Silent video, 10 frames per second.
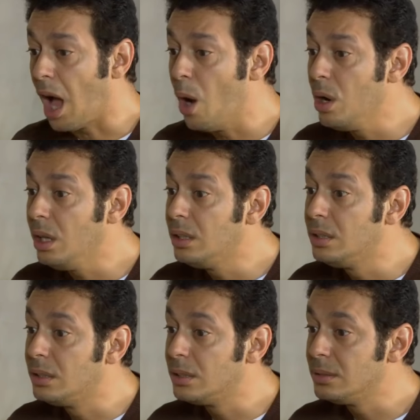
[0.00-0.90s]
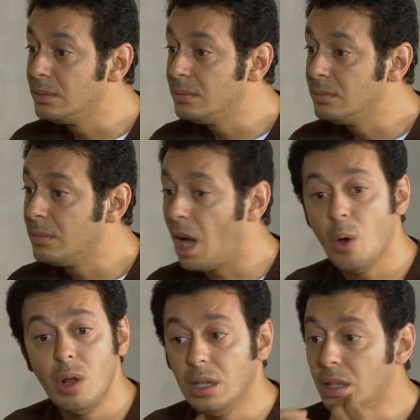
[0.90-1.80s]
حاولت
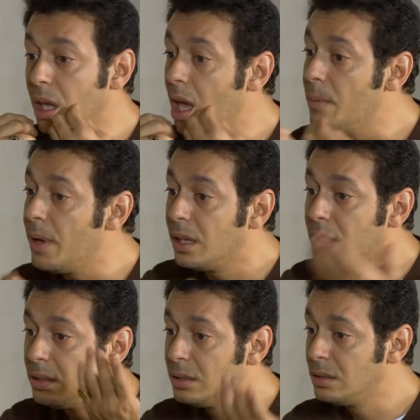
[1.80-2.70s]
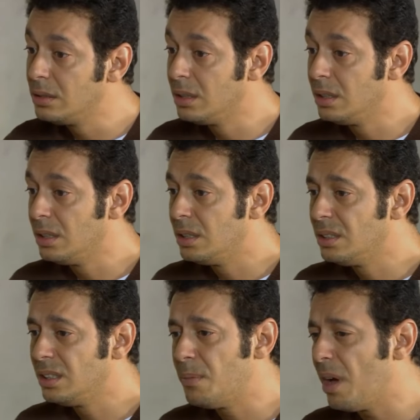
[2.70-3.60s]
حاولت ياما
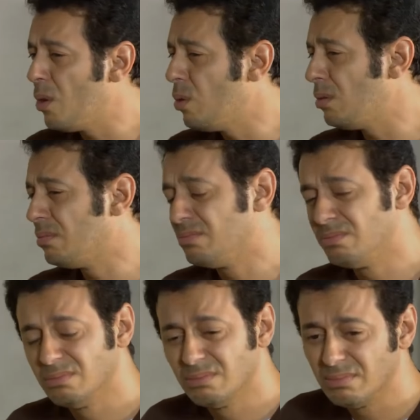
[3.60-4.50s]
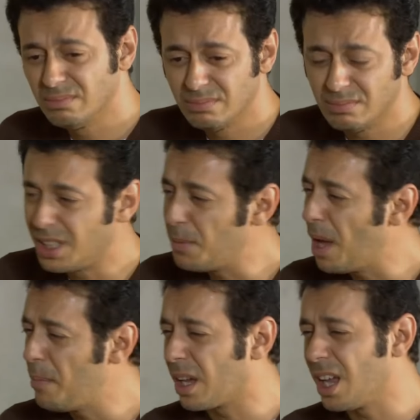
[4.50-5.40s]
ياما انت
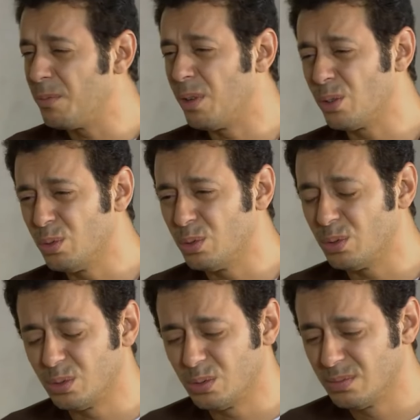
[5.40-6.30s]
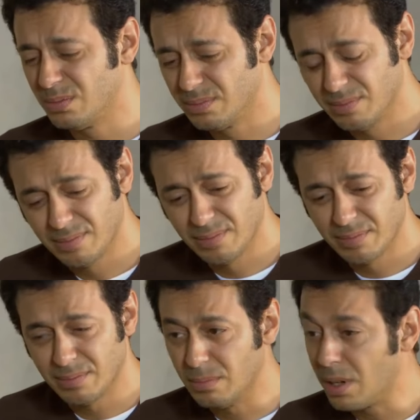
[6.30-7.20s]
مهما كان برضه
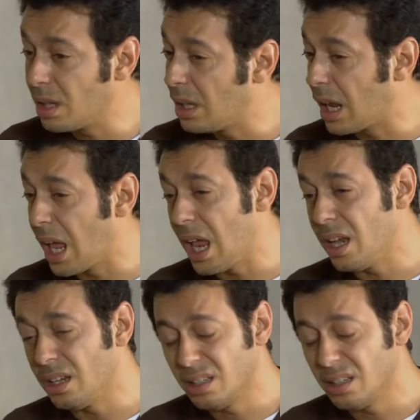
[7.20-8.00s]
مرات الخيال